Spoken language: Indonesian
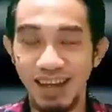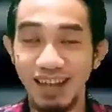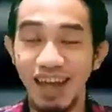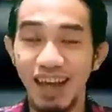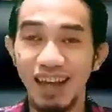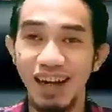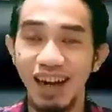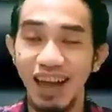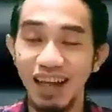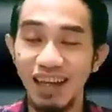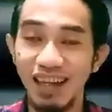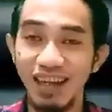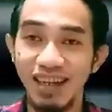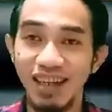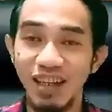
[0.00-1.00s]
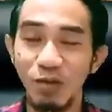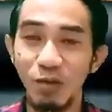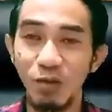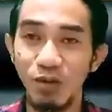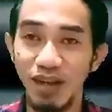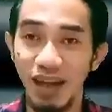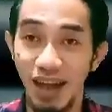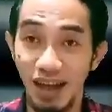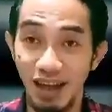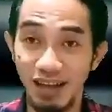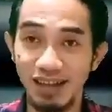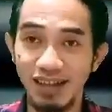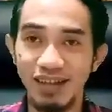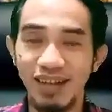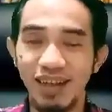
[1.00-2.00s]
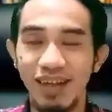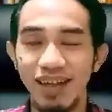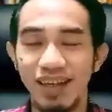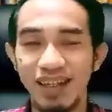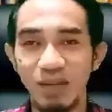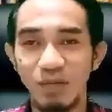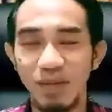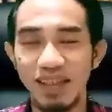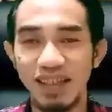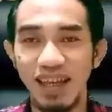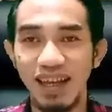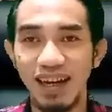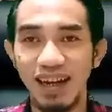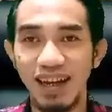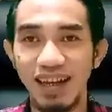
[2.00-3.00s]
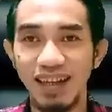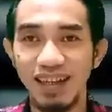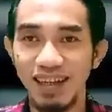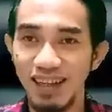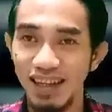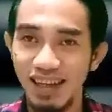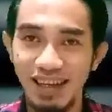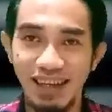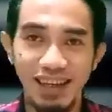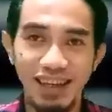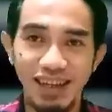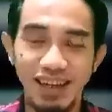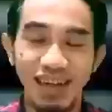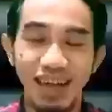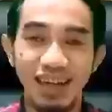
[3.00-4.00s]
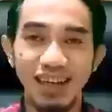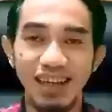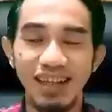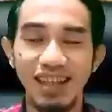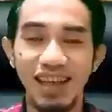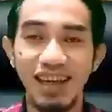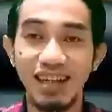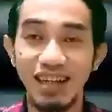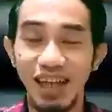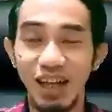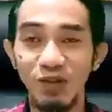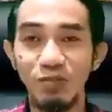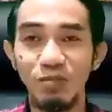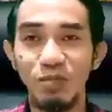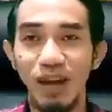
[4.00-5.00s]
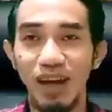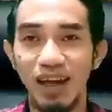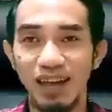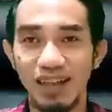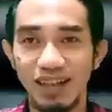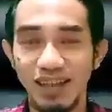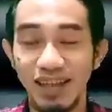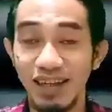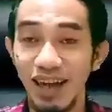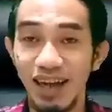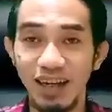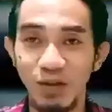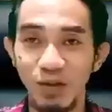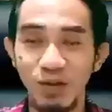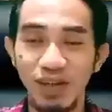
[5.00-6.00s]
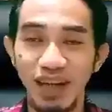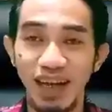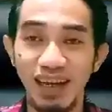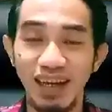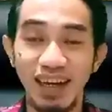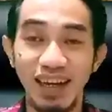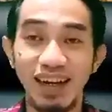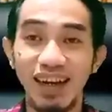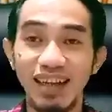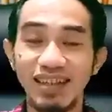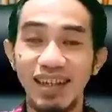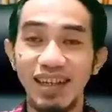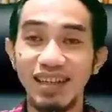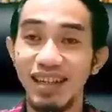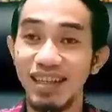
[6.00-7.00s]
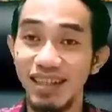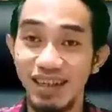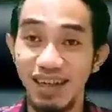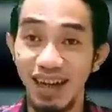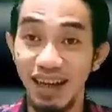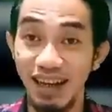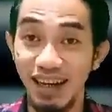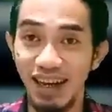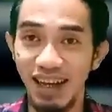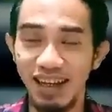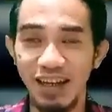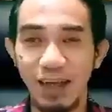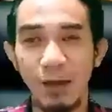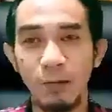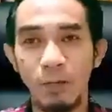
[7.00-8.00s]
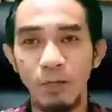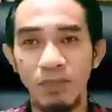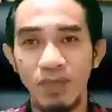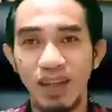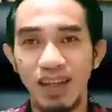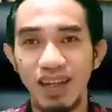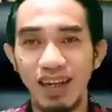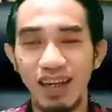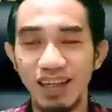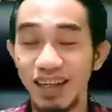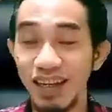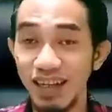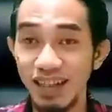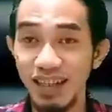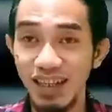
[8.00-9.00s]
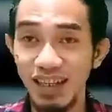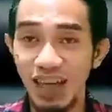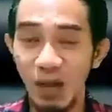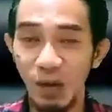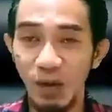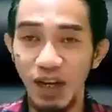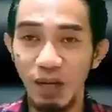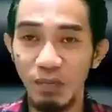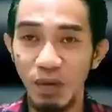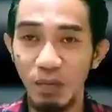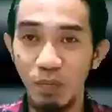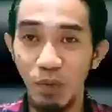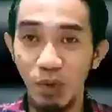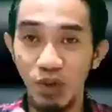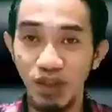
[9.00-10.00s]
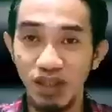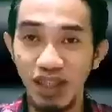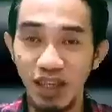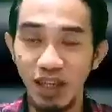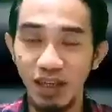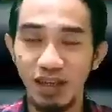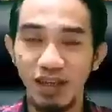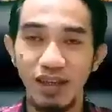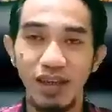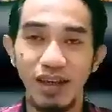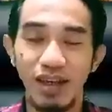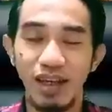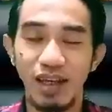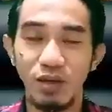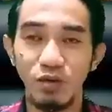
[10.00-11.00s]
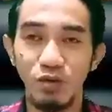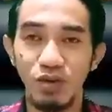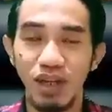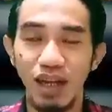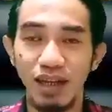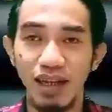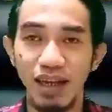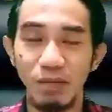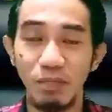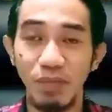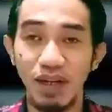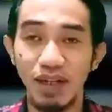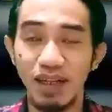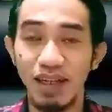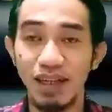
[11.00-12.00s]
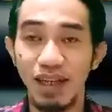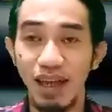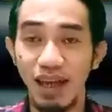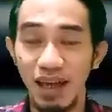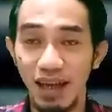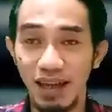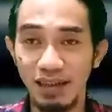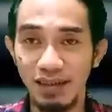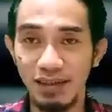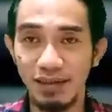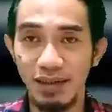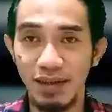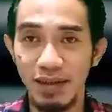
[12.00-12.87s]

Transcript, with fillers: Yang lain diundang, sementara dengan kita dia lupa, tidak diundangkan rasanya tidak enak ya. Nah, jadi ketika orang memposting undangan pernikahan